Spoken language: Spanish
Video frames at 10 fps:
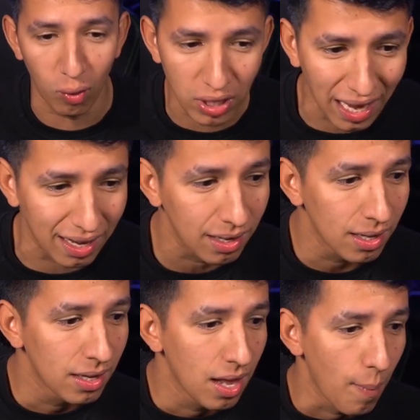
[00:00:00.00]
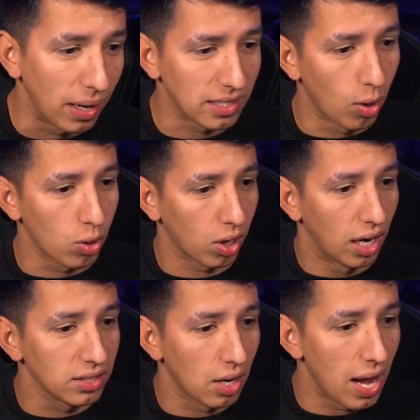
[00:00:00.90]
lo bien. que cuando
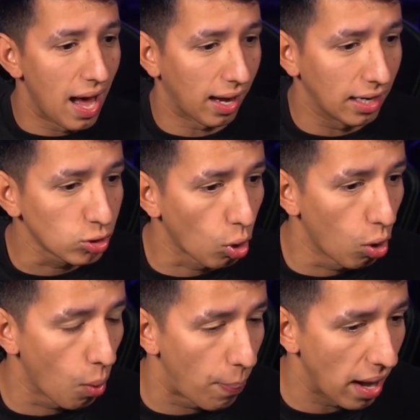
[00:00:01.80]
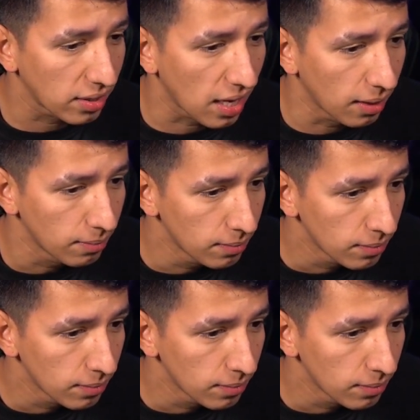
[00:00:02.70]
regresa a viajar rey solo, parce.